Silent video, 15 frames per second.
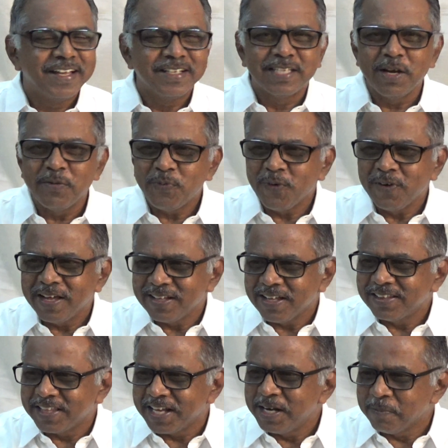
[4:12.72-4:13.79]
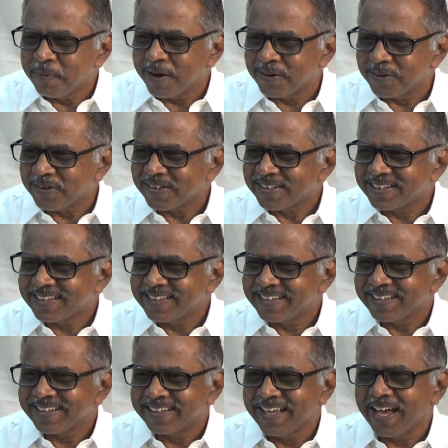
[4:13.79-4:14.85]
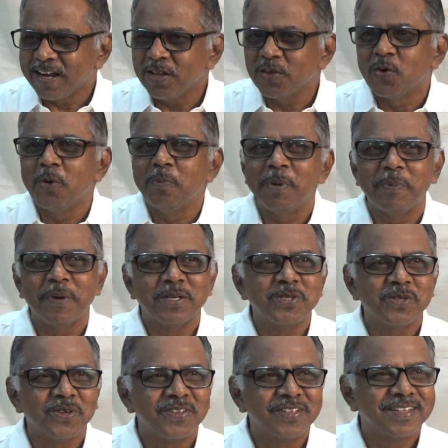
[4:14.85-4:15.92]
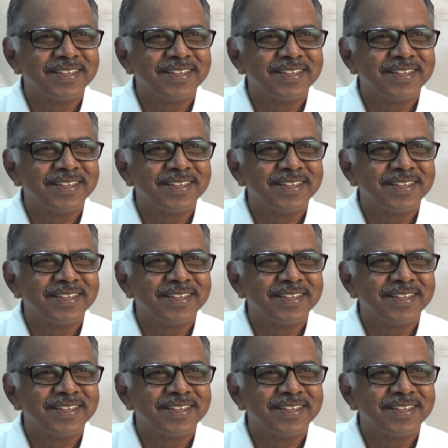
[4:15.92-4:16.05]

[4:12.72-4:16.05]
செல்ஃபோனில் ஏதாவது தேடி பார்க்கணும் யாராவது கூப்பிட்டு பேசணும்